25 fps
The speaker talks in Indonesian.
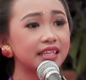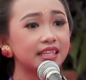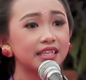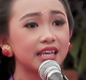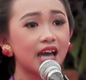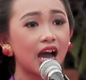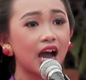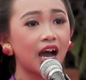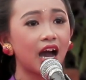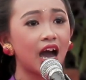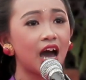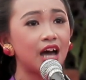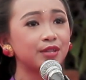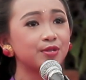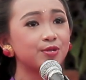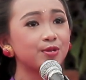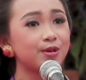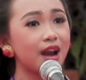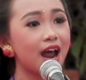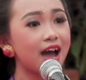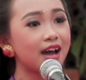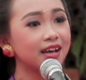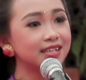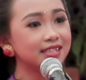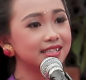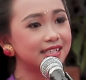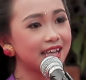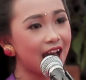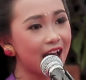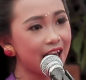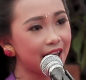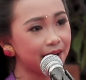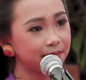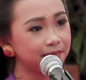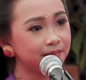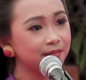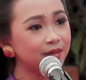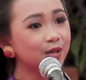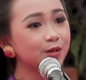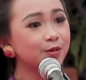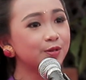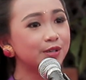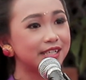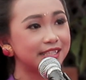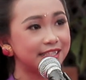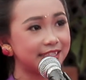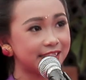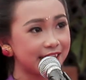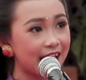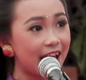tiang ngaturang darmu
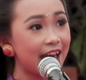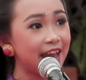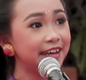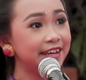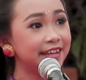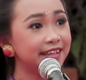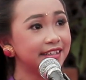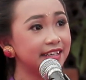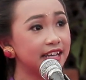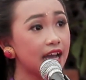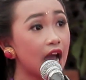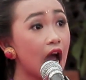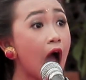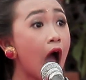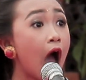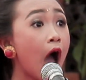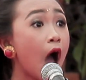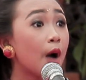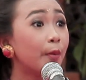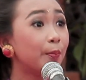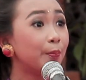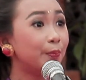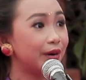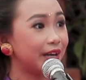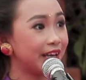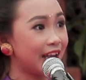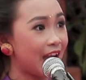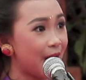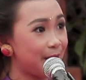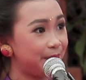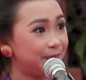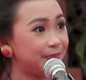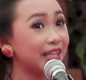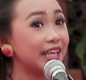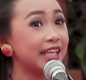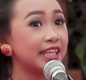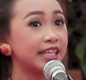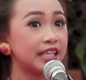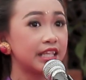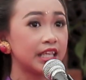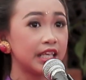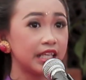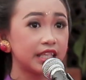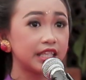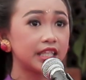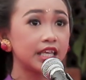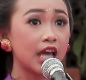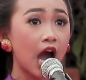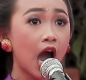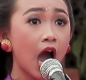wacana pengatin
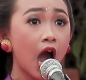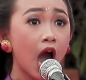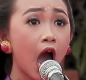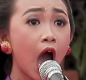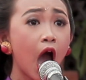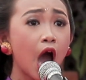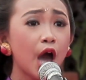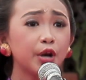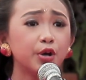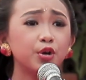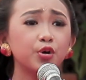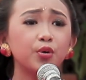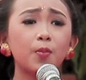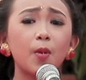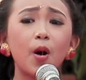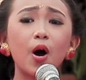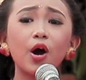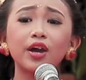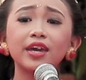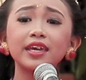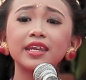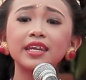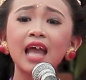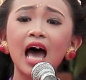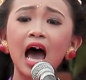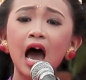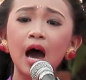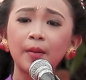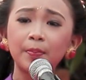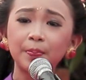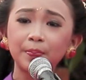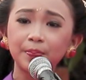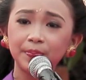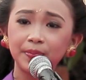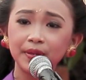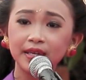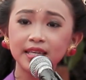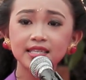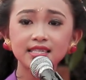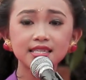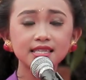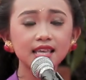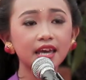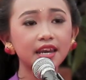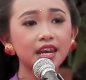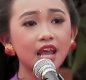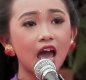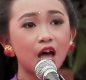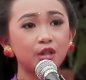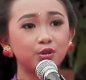titiang dumogi
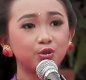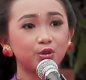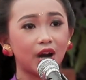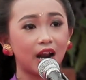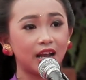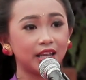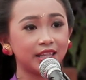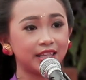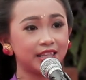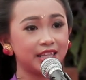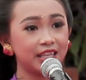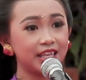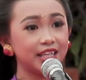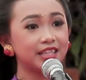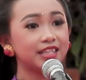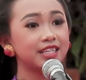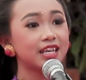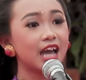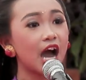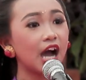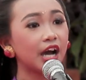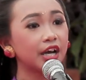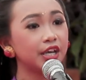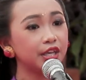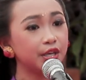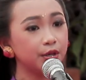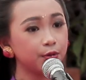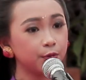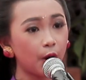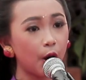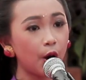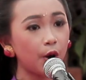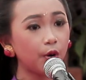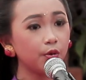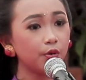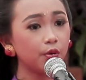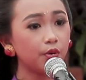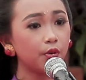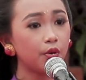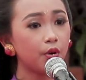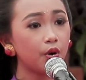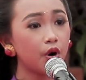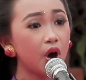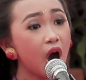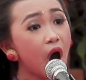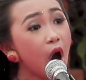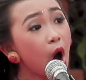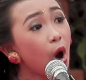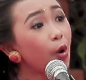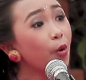sani aturang titiang iwo
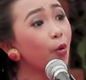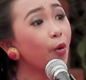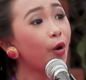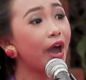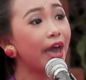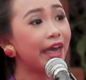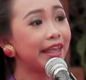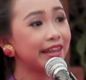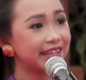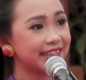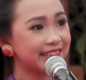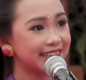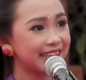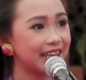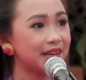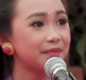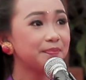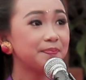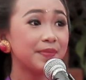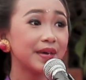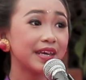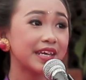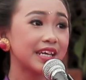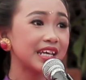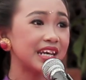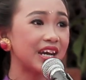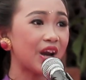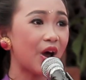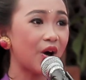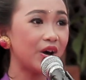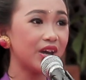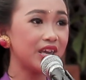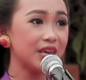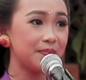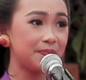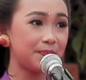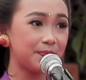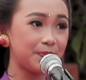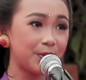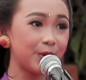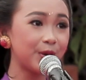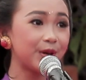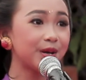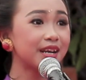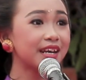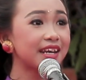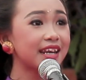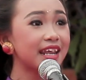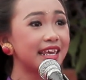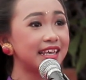wenten pikenoh ipun
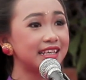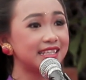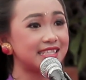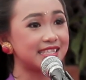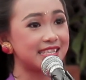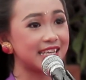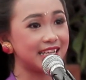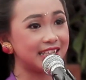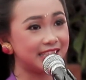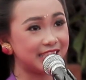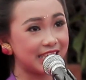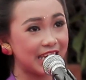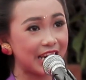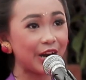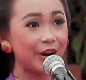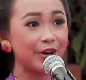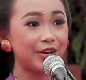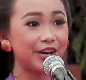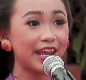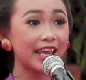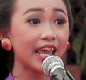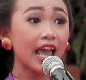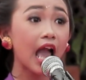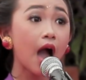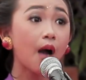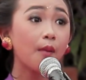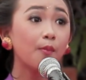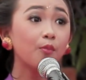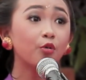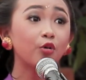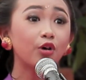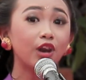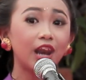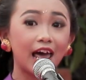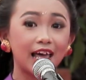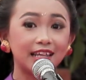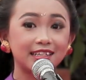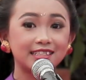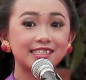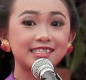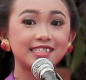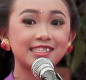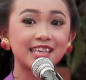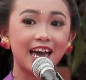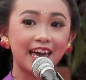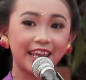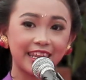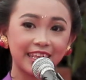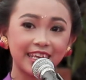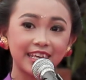ring sejeroni mulat
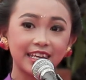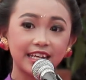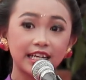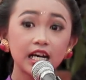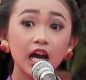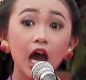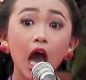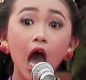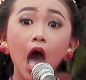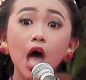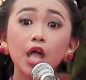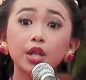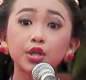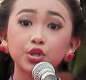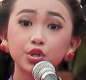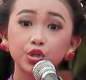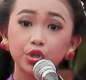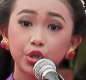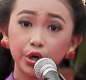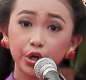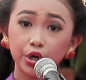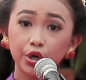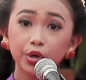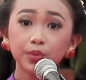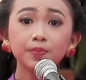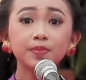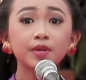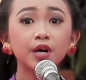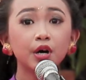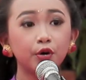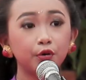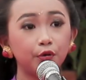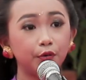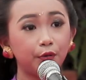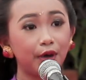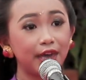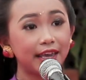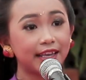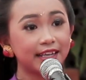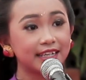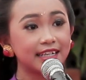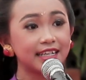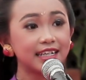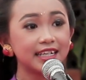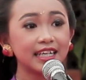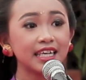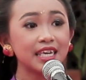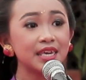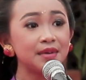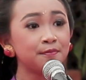sarira tur
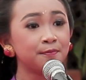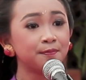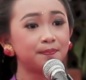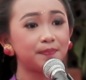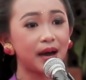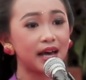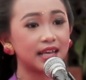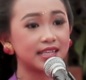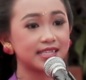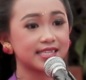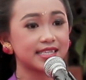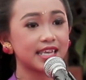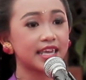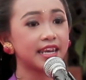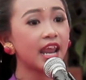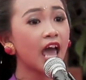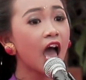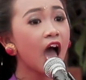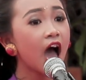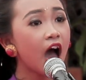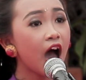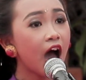mewekeng impasin